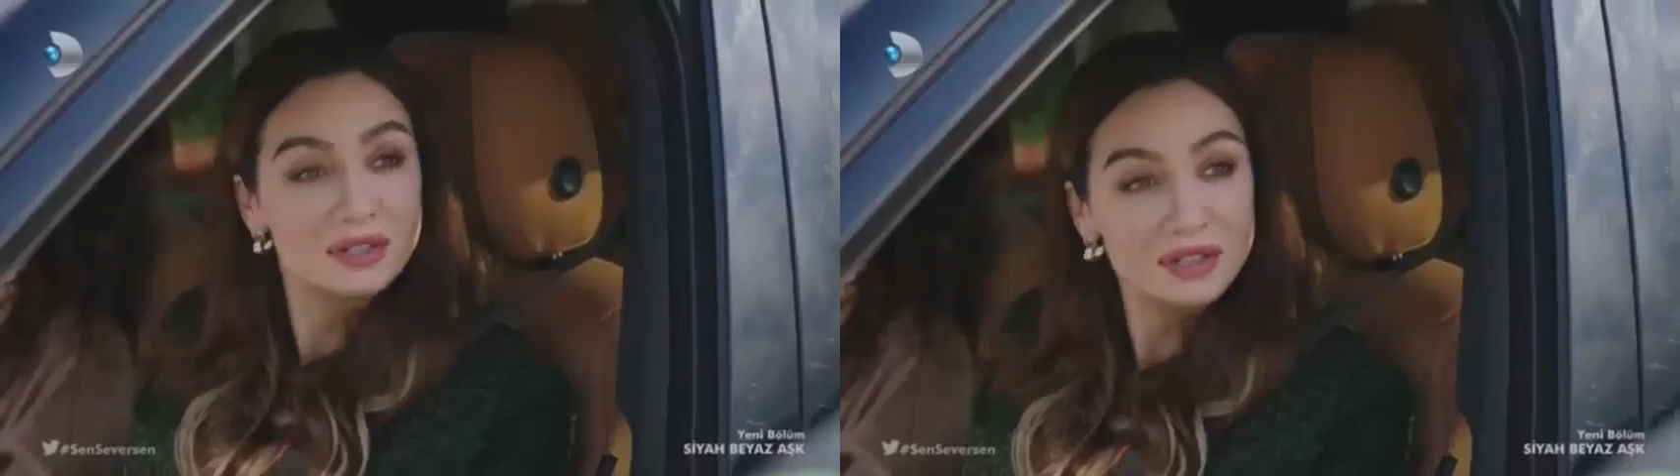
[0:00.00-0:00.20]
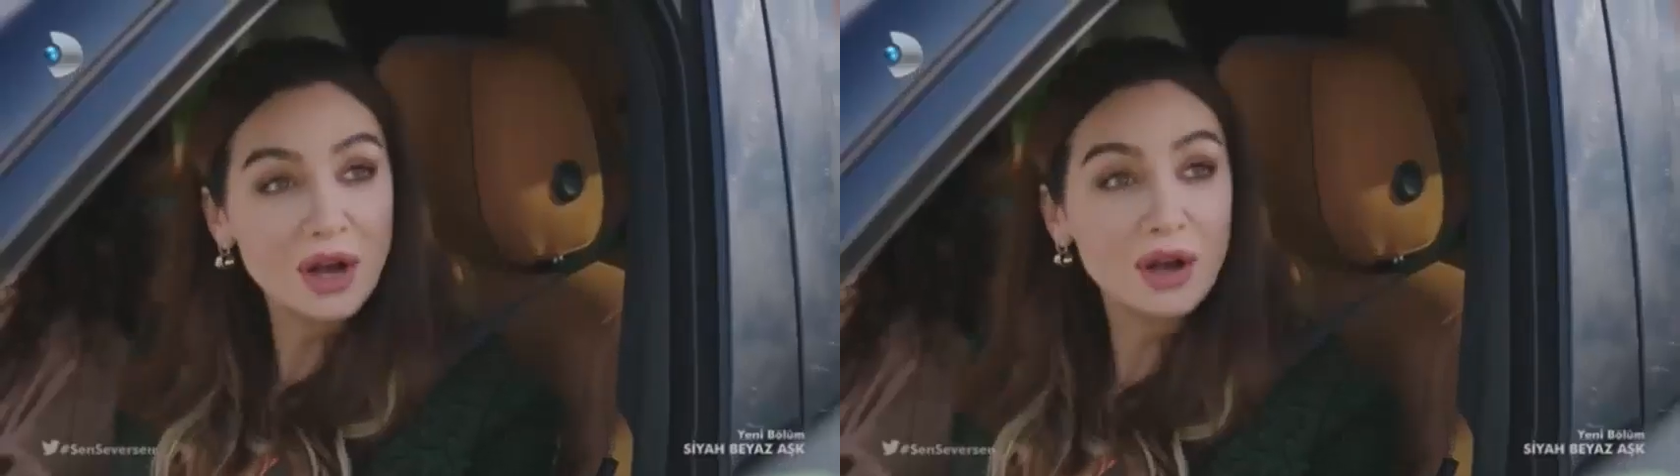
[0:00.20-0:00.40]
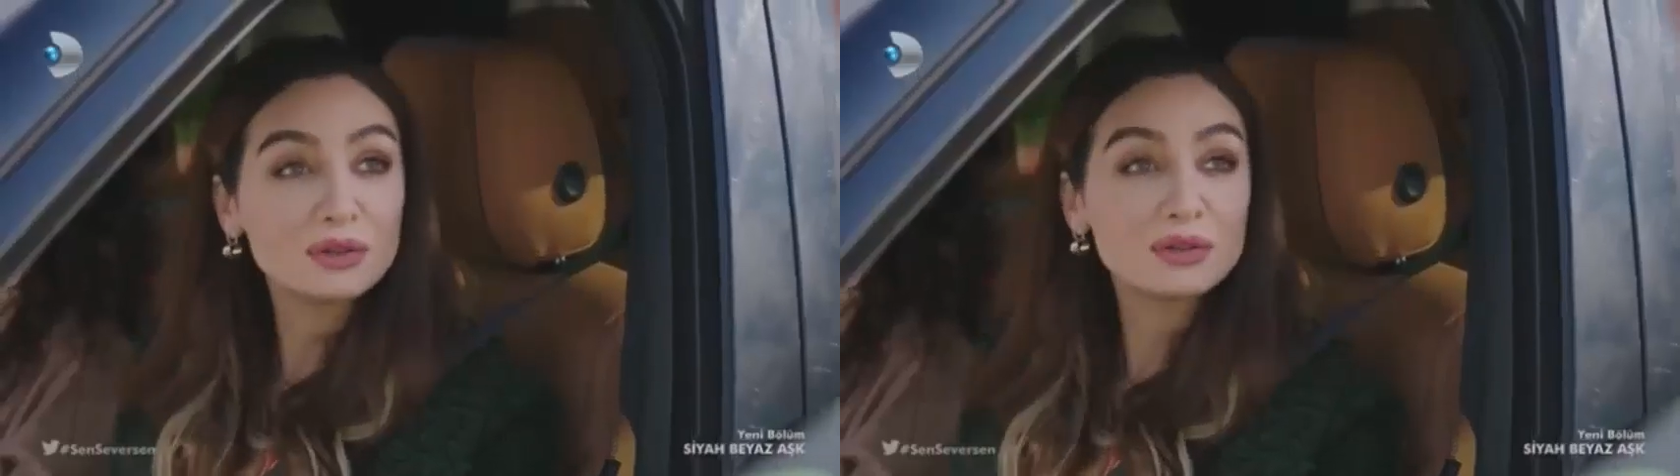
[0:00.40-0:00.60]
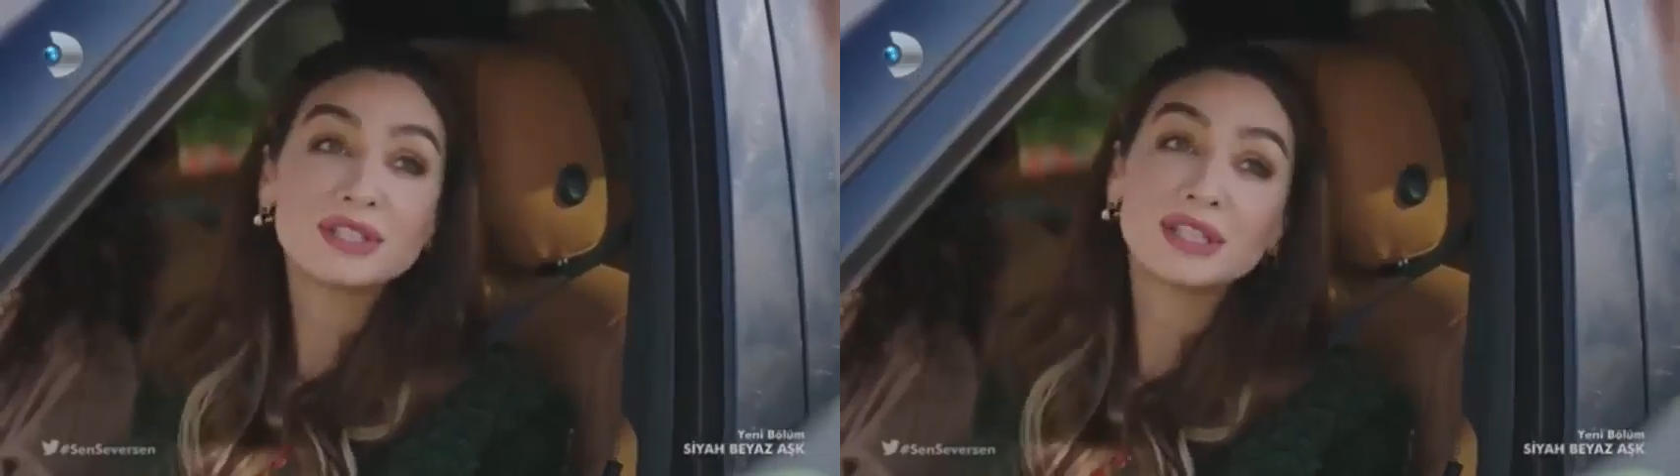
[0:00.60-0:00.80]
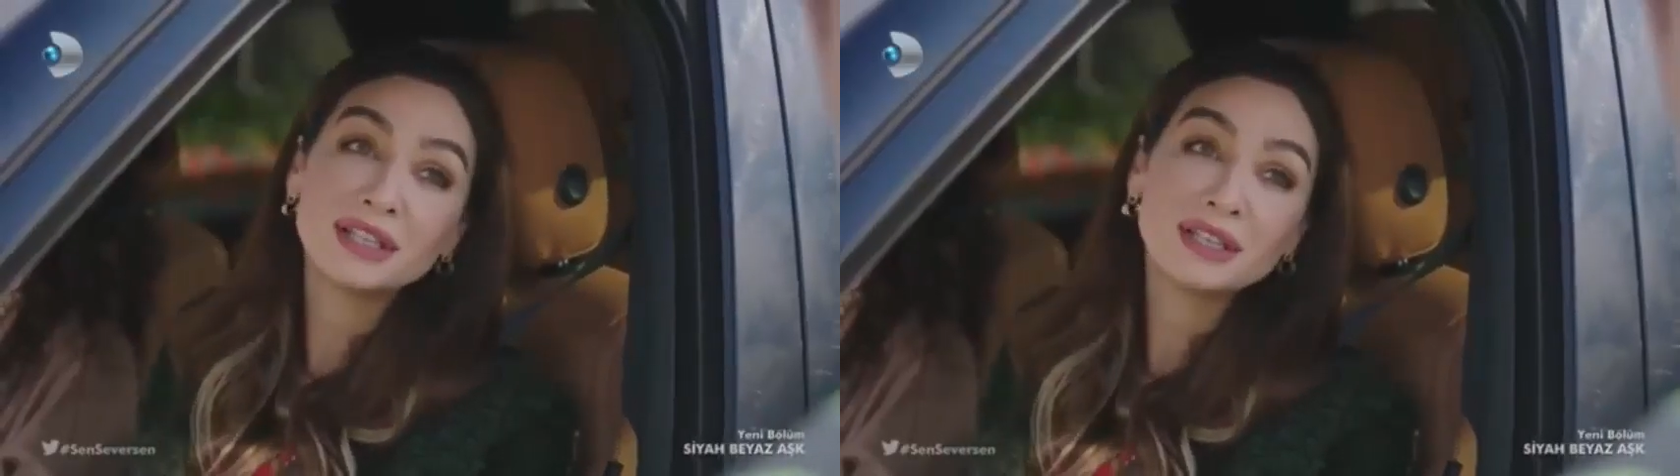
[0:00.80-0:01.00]
Sağ olun
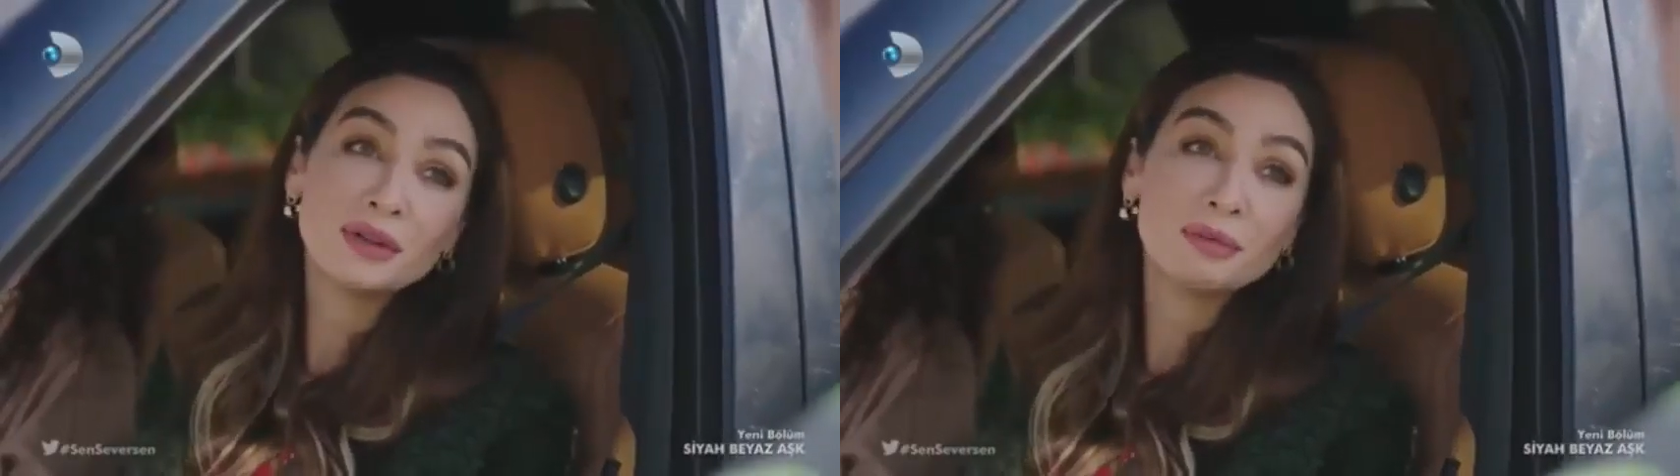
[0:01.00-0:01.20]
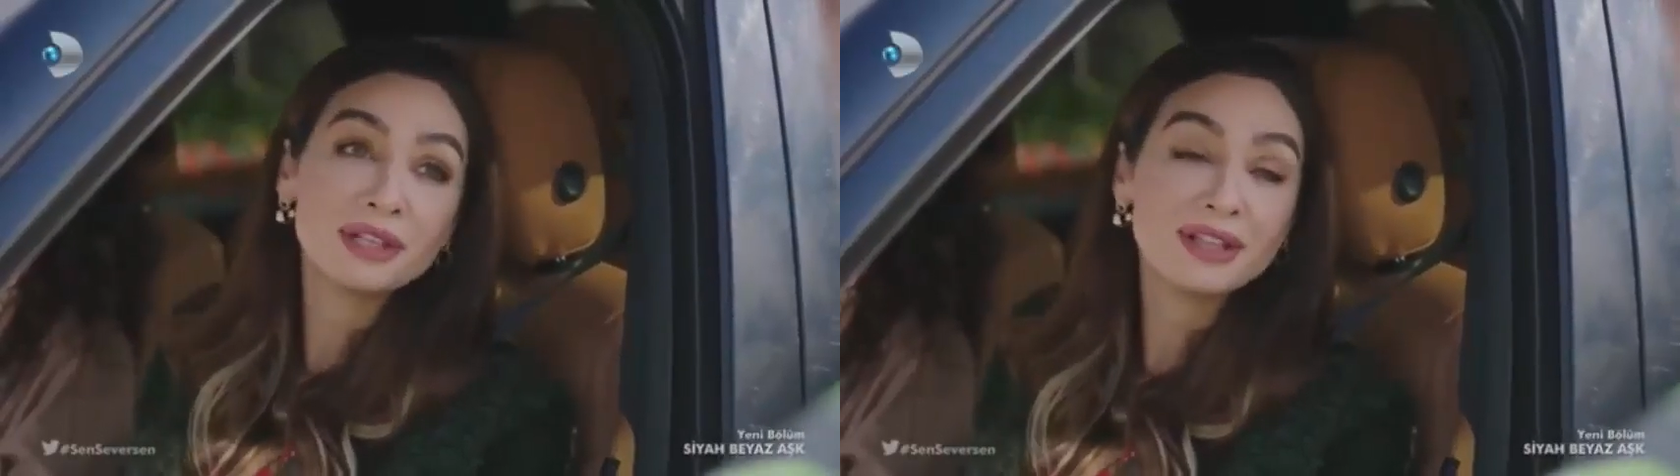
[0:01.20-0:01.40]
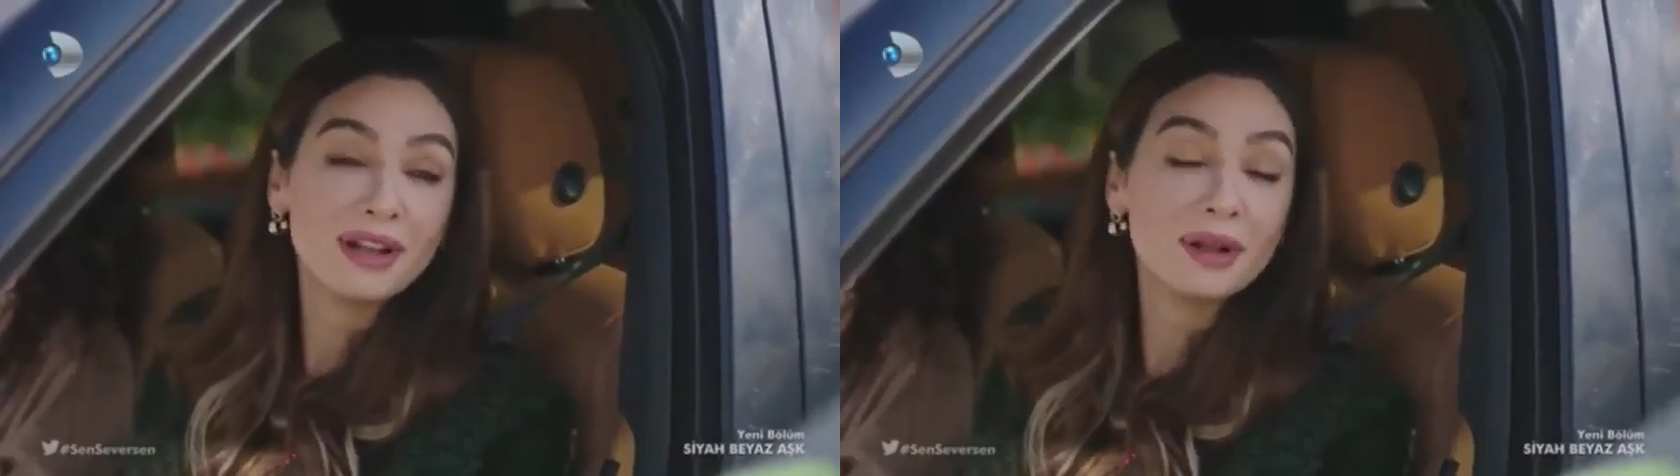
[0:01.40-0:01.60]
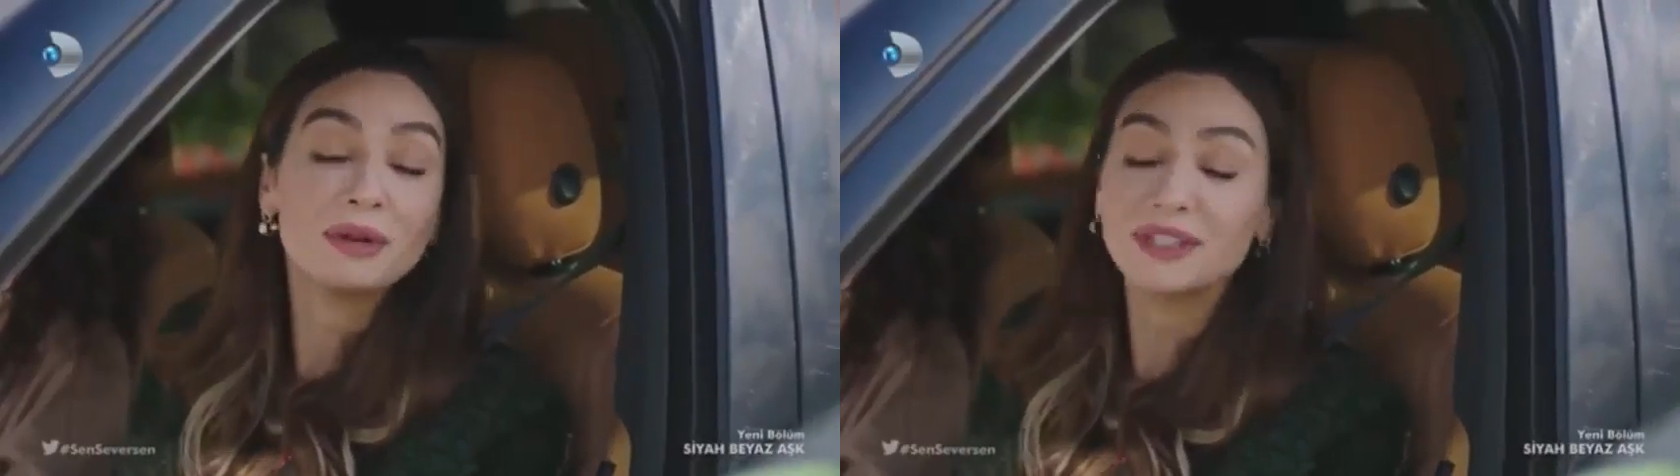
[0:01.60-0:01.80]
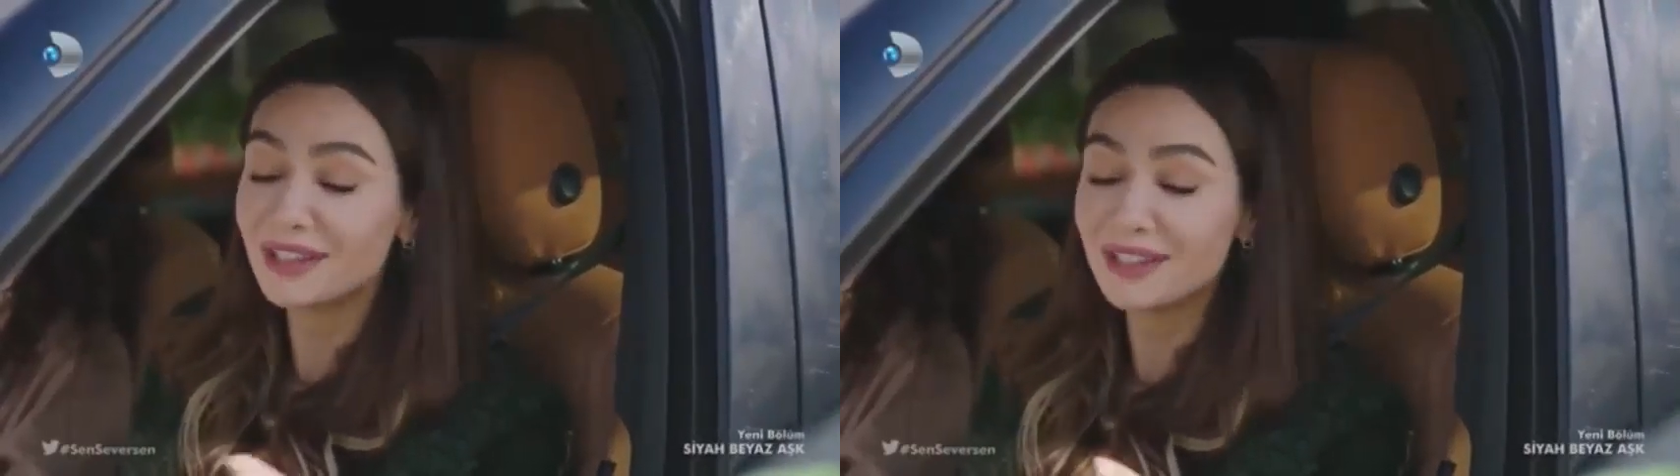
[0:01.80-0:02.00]
size de iyi nöbetler.
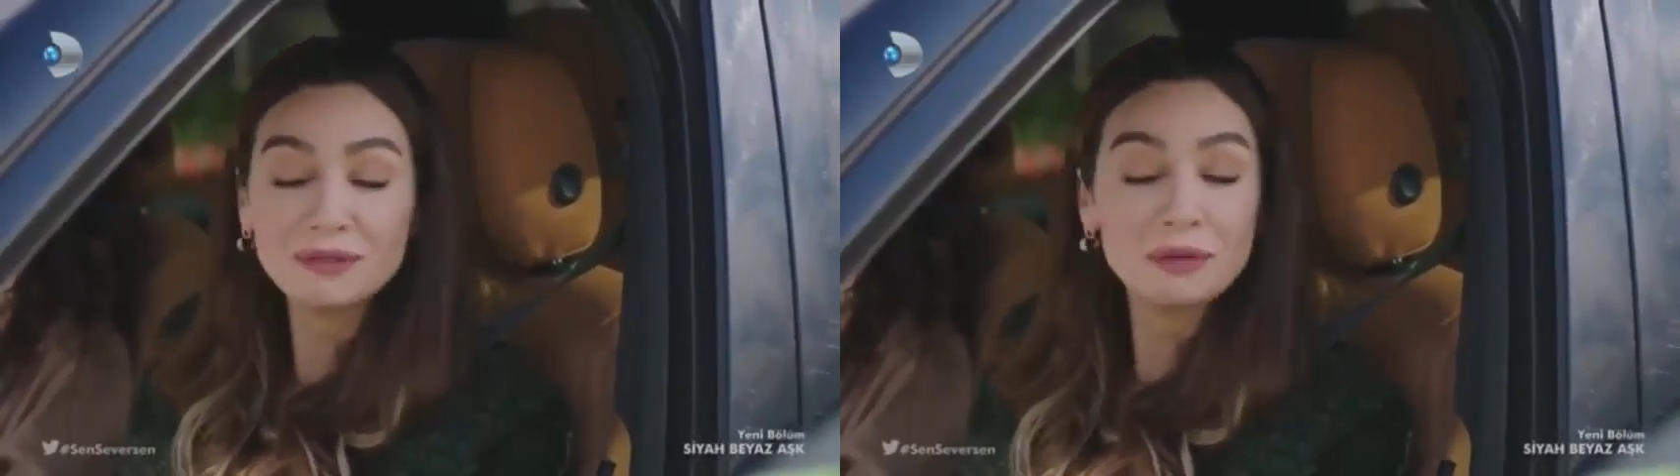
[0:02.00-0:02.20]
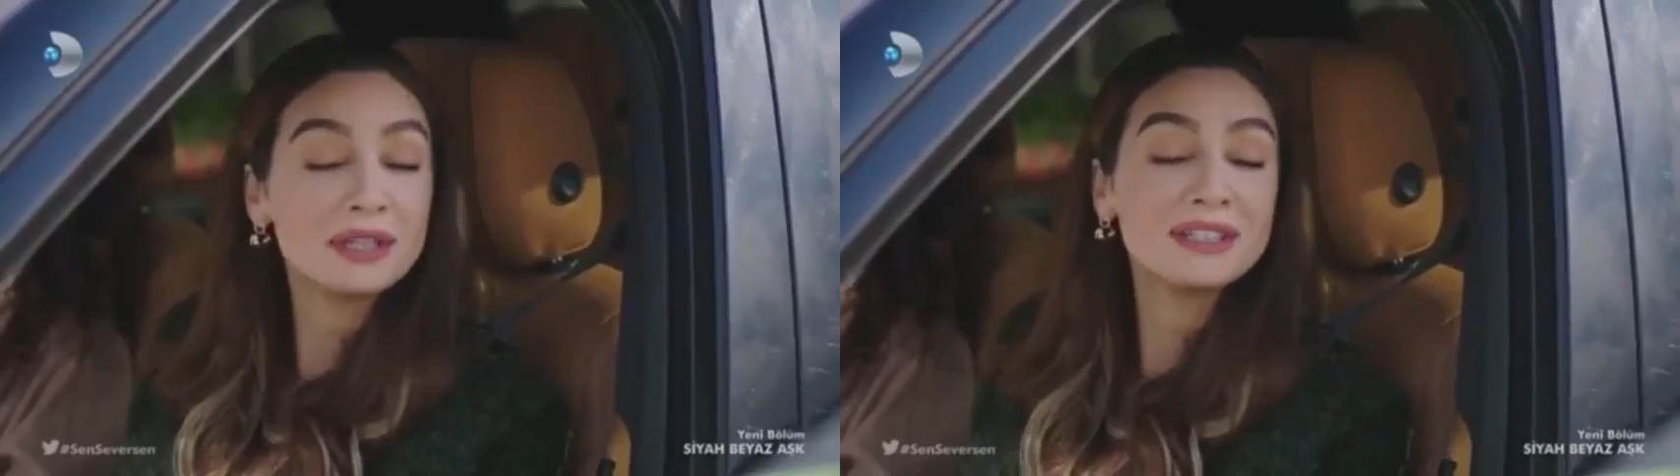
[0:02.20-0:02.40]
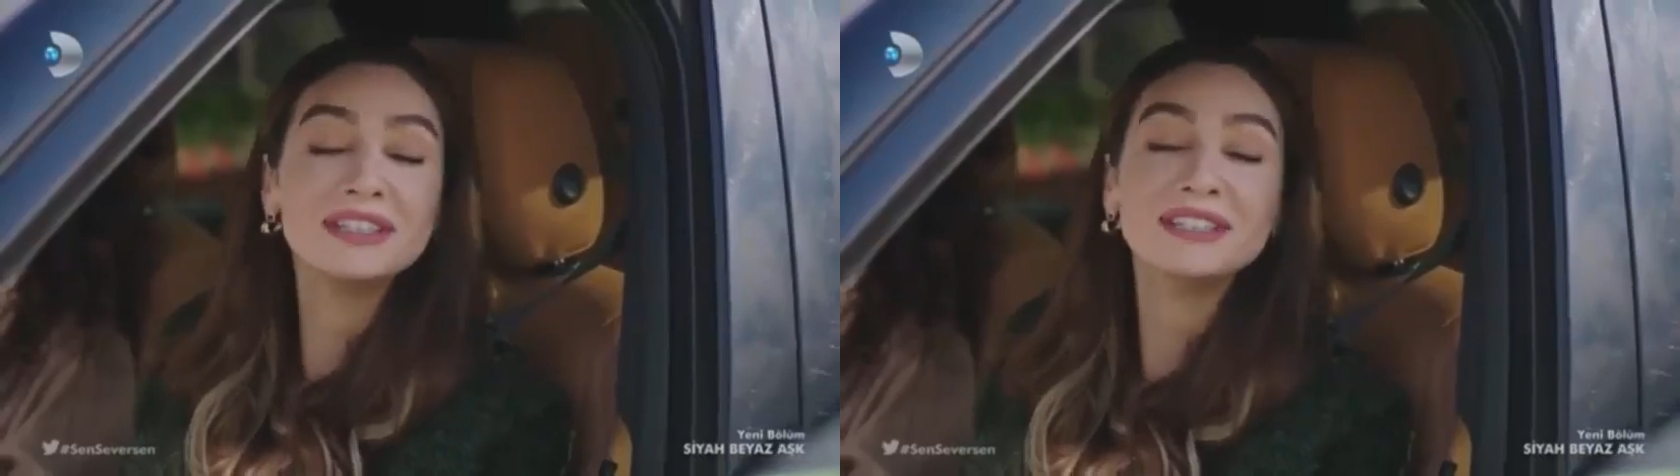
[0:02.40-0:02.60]
Aman, iyi, aman